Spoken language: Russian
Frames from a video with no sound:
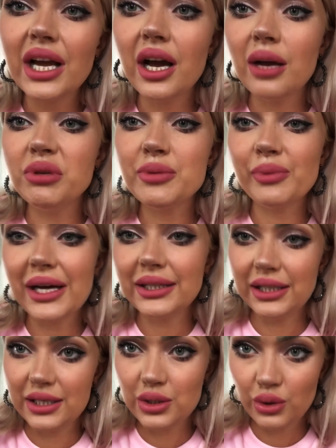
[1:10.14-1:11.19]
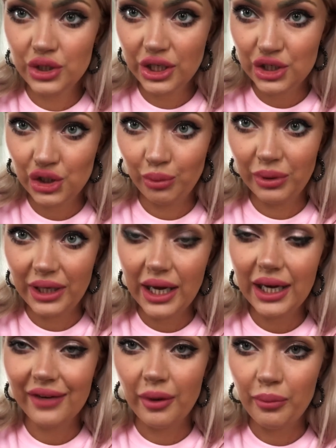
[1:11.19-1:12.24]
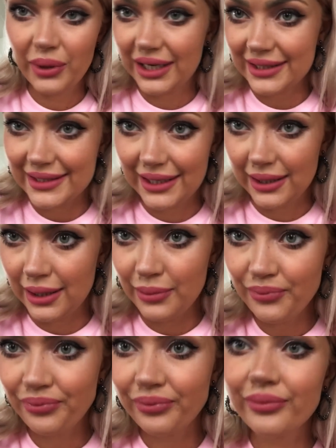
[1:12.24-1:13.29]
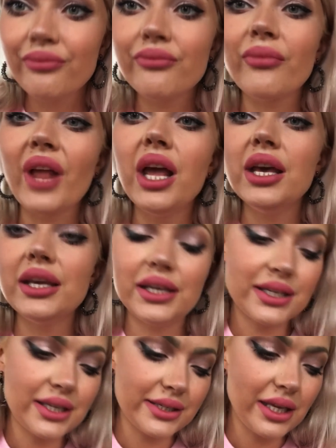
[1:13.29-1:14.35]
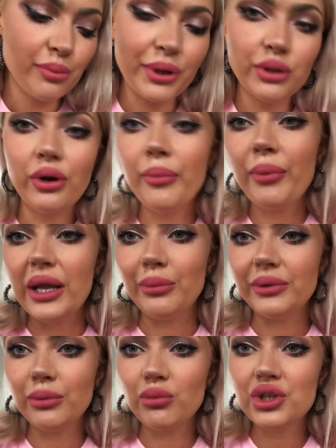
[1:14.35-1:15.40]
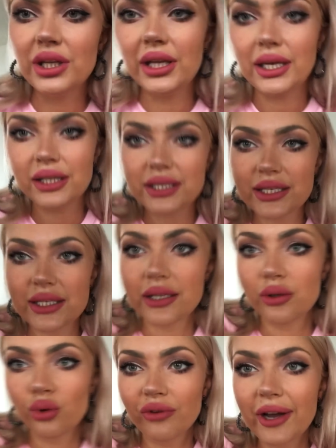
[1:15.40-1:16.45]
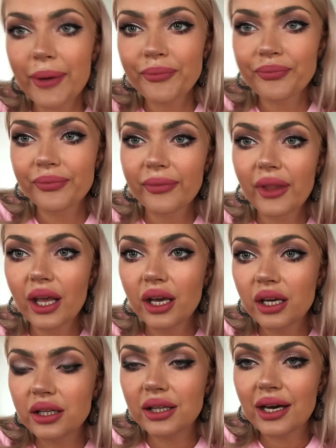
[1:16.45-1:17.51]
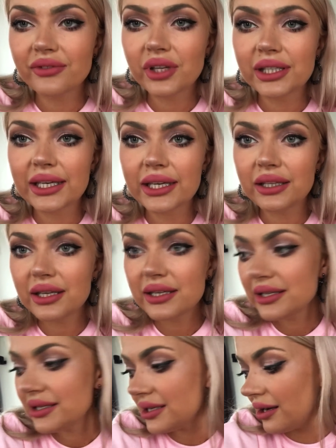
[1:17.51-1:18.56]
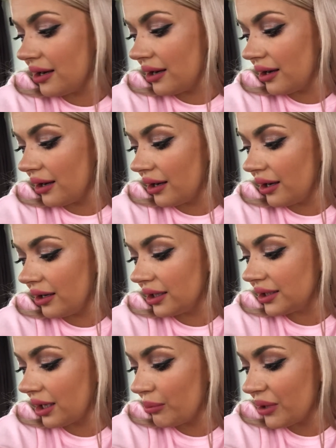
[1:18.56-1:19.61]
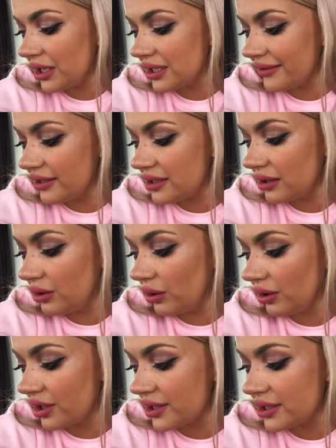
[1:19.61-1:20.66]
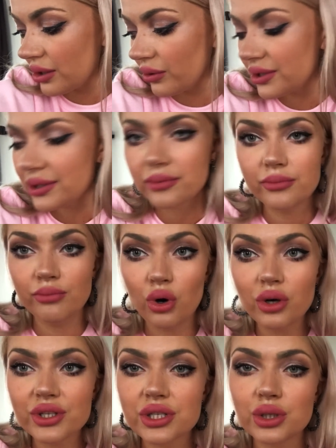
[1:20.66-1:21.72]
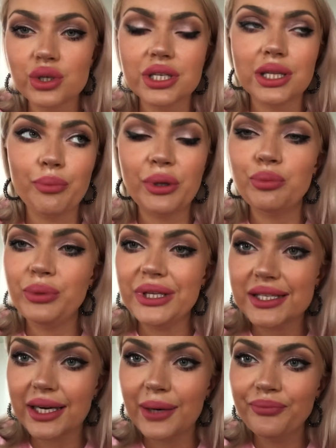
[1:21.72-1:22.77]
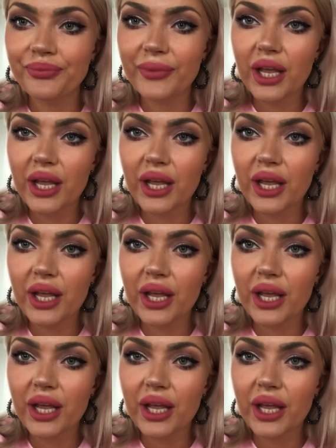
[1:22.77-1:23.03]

а, бесплатно носочки, чтобы я их вам показала и рассказала про эту компанию, потому что она относительно новая недавно открылась. А, эта компания называется Dollar Socks Box, то есть это подписка.